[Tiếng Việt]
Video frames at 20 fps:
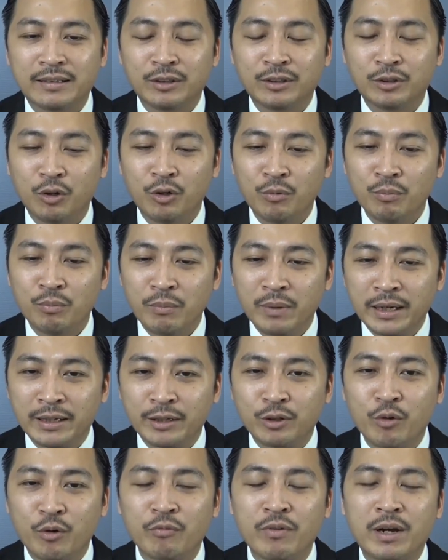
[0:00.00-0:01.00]
Cũng
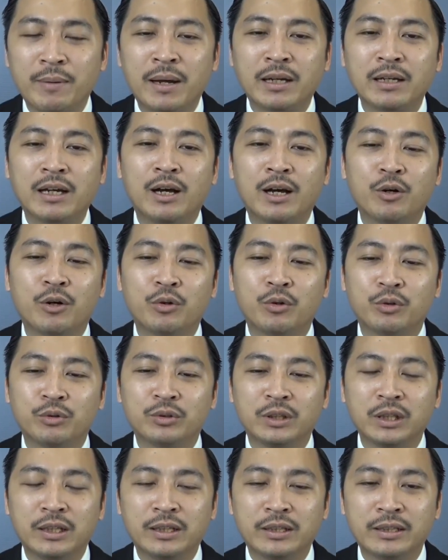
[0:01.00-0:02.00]
mình cũng phải bắt đầu
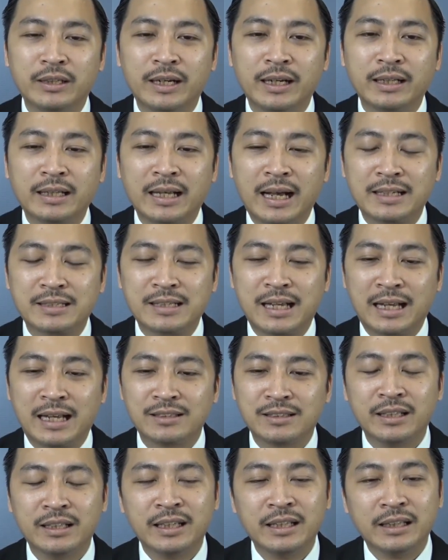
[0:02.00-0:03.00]
từ những cái tài sản
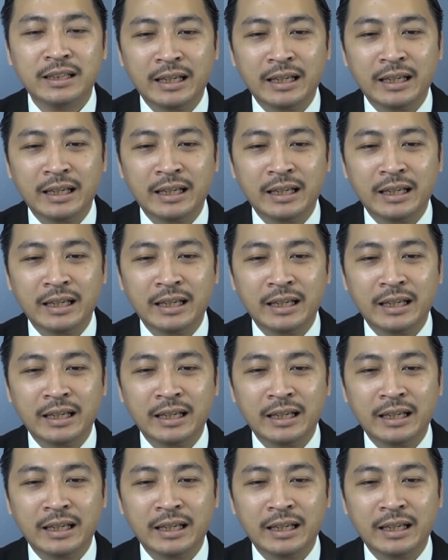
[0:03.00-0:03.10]
rất ít